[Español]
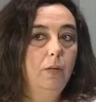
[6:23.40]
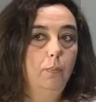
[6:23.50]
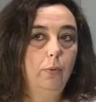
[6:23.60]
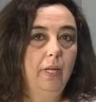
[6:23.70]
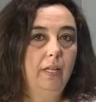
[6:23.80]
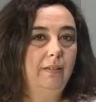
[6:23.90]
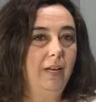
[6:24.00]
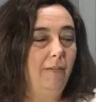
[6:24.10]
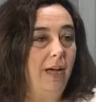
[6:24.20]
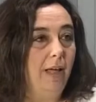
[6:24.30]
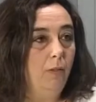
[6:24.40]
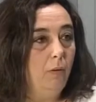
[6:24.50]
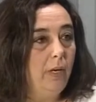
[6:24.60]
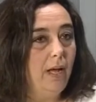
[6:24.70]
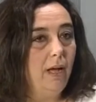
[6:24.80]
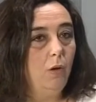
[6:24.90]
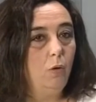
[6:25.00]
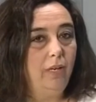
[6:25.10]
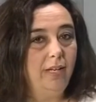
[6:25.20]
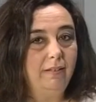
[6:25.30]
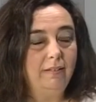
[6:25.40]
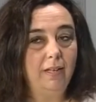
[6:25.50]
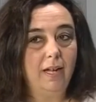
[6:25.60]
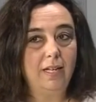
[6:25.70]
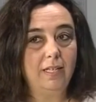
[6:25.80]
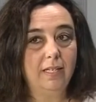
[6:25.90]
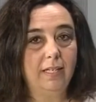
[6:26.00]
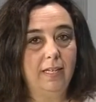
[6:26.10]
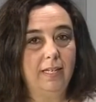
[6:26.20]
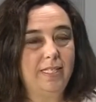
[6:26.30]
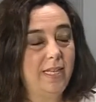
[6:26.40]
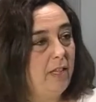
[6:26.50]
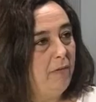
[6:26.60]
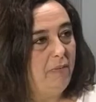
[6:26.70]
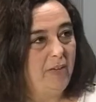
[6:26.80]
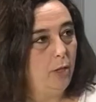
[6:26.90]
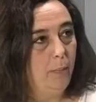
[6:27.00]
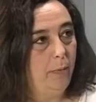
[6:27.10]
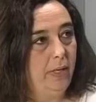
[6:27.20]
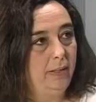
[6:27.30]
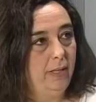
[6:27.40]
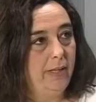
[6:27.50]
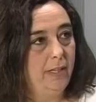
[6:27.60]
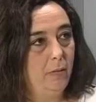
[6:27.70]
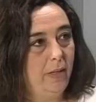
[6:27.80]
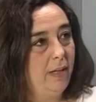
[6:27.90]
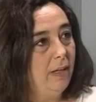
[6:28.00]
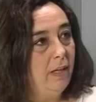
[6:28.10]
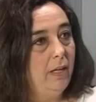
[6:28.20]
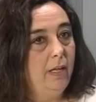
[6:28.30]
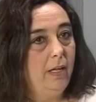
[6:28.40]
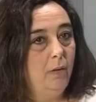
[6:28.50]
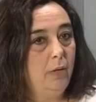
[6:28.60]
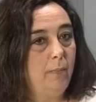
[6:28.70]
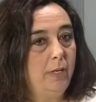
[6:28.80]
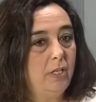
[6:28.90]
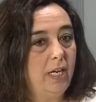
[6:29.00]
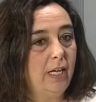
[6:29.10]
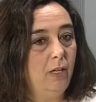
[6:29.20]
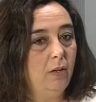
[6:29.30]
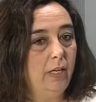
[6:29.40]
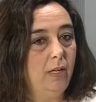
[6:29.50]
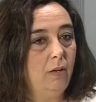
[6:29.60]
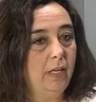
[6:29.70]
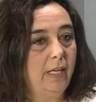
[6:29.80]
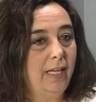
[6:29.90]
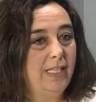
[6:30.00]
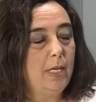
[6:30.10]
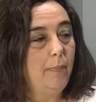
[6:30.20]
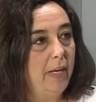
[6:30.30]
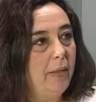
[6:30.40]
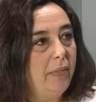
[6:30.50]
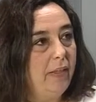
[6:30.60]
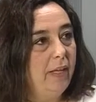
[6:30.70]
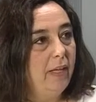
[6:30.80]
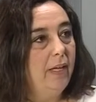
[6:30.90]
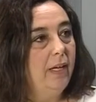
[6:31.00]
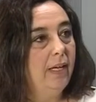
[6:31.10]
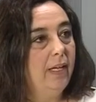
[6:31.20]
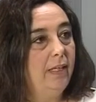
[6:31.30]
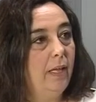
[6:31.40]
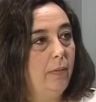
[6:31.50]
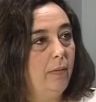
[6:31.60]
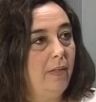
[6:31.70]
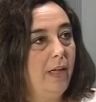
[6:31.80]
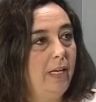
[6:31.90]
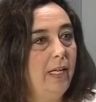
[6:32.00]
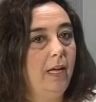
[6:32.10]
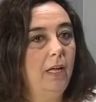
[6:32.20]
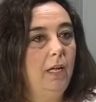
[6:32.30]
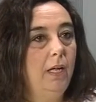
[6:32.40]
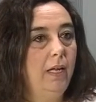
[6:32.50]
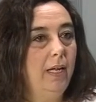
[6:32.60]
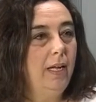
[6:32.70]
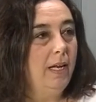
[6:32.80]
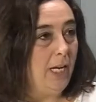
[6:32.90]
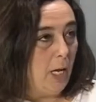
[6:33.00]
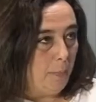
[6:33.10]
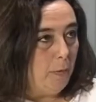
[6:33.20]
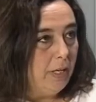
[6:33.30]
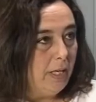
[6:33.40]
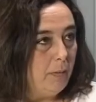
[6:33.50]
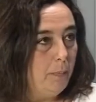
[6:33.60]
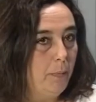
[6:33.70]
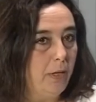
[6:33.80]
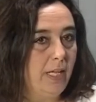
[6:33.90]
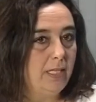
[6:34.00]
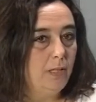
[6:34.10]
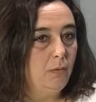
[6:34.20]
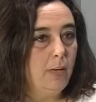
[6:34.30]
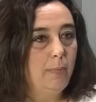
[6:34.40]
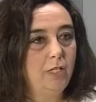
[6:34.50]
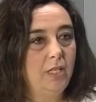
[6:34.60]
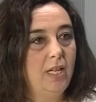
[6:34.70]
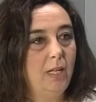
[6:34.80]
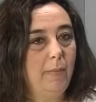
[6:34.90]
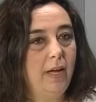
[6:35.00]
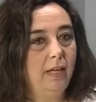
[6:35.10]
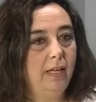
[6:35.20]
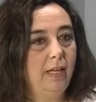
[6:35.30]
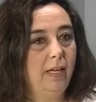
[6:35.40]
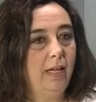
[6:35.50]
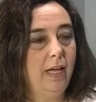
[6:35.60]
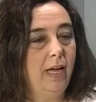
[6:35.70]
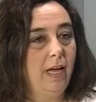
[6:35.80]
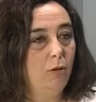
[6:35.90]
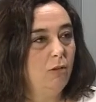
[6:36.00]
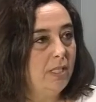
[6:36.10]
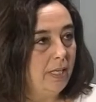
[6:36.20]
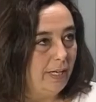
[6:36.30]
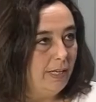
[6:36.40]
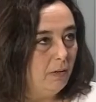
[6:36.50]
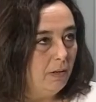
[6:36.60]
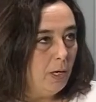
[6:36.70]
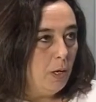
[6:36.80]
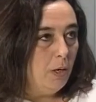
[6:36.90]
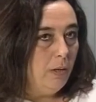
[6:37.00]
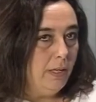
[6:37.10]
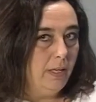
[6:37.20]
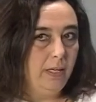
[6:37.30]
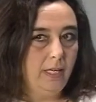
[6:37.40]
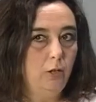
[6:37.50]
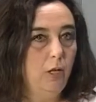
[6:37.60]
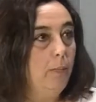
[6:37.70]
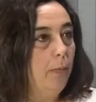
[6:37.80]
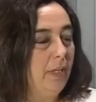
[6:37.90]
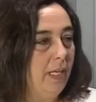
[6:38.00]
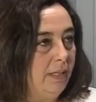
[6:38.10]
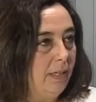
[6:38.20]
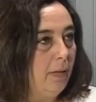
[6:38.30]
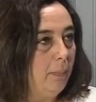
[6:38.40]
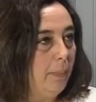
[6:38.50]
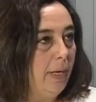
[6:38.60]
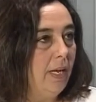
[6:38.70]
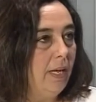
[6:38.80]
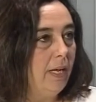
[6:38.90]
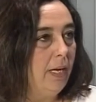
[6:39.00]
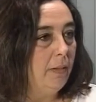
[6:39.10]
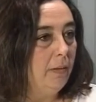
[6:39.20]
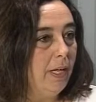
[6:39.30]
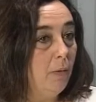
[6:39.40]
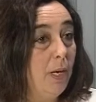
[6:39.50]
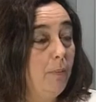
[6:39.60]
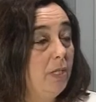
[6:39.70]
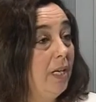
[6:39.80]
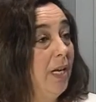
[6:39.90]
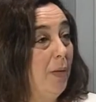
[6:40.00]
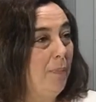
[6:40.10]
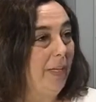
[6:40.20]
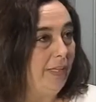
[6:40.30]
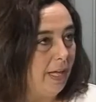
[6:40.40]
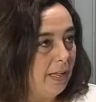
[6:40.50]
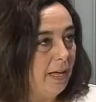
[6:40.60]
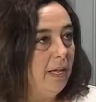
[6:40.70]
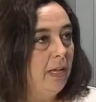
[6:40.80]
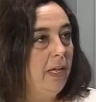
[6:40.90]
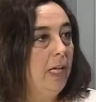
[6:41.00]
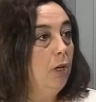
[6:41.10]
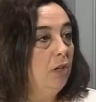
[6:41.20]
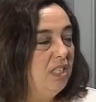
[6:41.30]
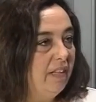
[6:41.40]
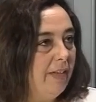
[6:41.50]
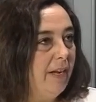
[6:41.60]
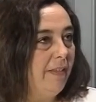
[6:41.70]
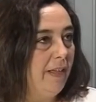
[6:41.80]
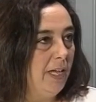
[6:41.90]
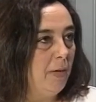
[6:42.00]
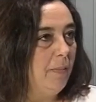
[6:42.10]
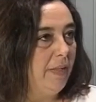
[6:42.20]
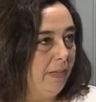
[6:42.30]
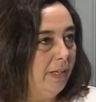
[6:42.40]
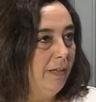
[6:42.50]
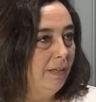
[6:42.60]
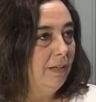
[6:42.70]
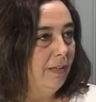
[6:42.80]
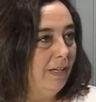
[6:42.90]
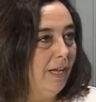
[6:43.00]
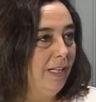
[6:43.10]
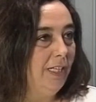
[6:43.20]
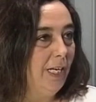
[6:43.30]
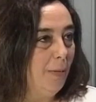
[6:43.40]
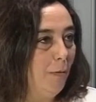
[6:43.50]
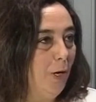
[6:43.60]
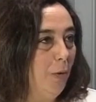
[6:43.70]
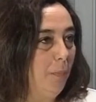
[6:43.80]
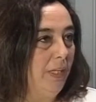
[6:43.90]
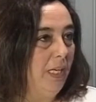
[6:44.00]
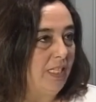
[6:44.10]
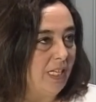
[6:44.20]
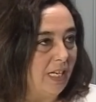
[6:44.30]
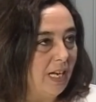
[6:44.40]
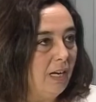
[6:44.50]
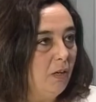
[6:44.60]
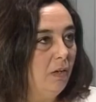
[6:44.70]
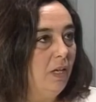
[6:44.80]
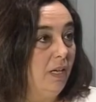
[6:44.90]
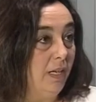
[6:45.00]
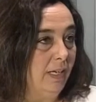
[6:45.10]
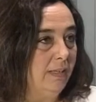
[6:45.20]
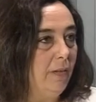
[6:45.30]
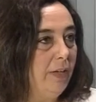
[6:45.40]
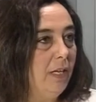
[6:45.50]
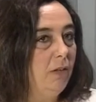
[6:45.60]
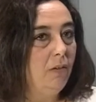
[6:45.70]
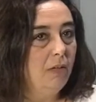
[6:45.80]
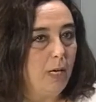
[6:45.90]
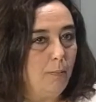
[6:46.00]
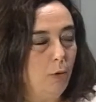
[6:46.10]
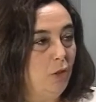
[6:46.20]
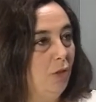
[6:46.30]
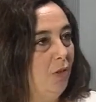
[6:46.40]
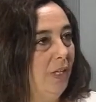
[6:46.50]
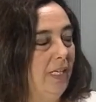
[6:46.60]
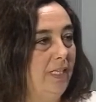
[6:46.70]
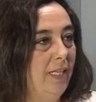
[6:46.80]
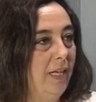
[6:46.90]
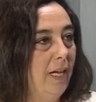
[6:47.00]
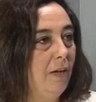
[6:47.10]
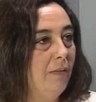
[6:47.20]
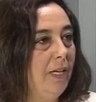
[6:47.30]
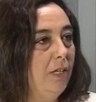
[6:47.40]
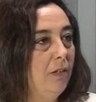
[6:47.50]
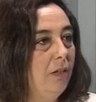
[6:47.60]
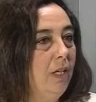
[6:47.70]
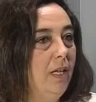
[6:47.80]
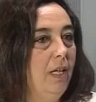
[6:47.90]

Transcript: pues trabajadora, honesta, que se ha desvivido por esta ciudad. Es una persona que yo creo que se merece que esta ciudadanía eh, le apoye, porque ha sido una persona además que ha conseguido eh, hitos importantes para la ciudad. Es una persona respetada y considerada en Madrid. ¿eh? Ahí tenemos el Hospital de San Carlos que está abierto, ...Campo Soto que sigue abierto